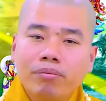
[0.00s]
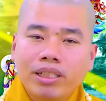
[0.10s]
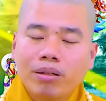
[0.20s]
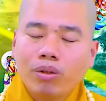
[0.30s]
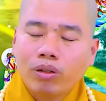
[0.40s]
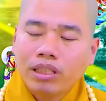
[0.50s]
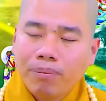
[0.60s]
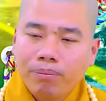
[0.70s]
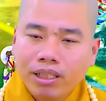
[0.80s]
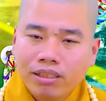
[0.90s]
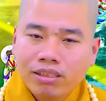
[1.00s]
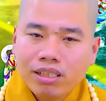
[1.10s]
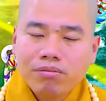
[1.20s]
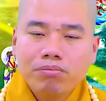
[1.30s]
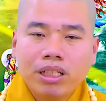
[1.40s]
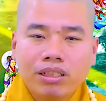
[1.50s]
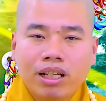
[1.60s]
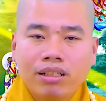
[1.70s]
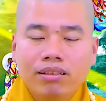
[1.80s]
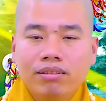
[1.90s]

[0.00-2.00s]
mà trong nội tâm mình rất bình tĩnh